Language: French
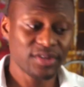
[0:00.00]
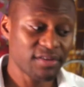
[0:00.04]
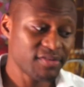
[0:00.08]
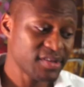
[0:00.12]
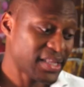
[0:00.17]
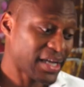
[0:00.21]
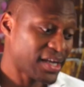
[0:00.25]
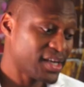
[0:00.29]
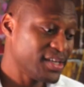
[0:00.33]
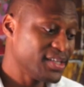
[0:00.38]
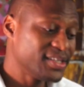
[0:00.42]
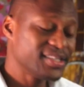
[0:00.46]
vous
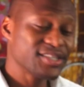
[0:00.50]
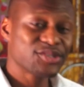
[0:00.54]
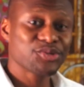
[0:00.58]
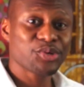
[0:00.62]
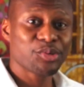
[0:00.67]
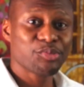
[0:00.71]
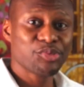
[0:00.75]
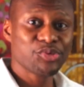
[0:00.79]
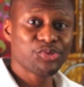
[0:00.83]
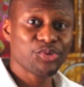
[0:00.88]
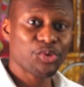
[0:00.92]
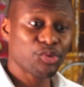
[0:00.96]
invite à cliquer
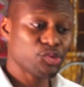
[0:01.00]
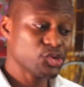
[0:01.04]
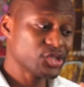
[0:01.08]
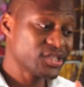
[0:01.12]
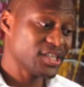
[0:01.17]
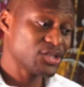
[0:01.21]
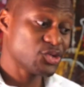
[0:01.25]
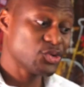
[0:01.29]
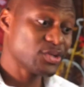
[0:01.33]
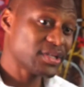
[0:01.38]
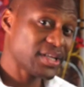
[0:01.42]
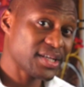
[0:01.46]
sur le bouton rouge
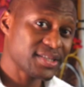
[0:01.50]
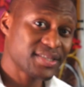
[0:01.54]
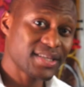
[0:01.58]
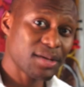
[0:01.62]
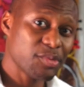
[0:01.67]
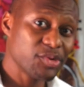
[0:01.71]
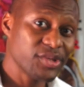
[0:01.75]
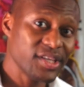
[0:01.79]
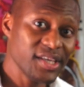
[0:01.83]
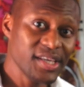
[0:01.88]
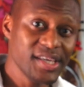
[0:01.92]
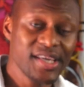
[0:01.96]
qui est juste là,
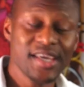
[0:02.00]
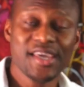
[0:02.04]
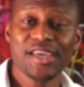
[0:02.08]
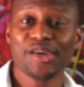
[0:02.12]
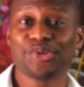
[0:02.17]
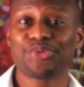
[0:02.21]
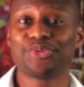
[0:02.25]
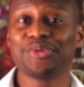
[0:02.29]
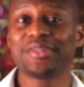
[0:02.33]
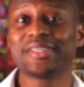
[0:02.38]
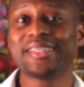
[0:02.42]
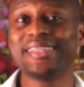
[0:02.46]
s'abonner et
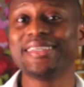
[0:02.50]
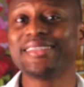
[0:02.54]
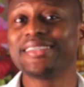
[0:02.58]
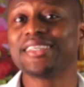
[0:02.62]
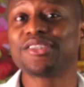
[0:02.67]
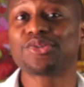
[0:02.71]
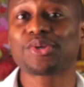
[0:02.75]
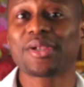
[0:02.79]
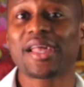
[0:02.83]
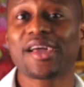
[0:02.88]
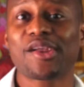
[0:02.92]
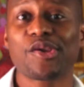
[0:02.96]
ensuite
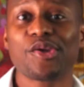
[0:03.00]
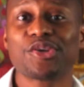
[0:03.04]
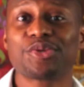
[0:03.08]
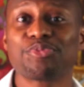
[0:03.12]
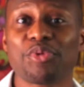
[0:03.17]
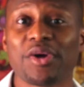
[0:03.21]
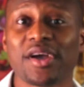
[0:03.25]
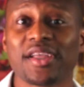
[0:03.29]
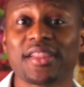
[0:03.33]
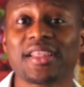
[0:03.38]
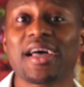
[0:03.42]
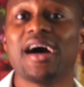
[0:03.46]
cliquer sur la cloche
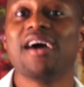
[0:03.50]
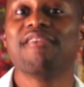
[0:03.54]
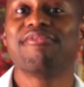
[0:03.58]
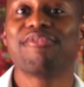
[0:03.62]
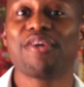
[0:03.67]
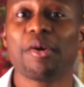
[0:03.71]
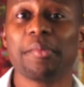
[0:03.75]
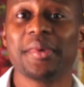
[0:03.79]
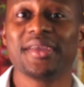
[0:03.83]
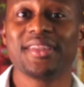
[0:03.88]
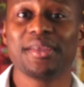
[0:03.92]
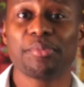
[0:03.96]
pour être
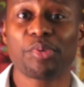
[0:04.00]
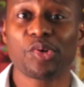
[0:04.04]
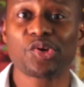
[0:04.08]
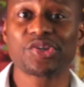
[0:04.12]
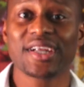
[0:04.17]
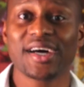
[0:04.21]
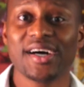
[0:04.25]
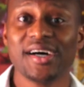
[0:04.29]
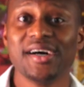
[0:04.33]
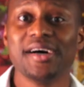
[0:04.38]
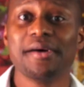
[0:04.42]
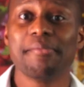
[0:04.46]
informé des
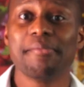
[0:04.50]
prochains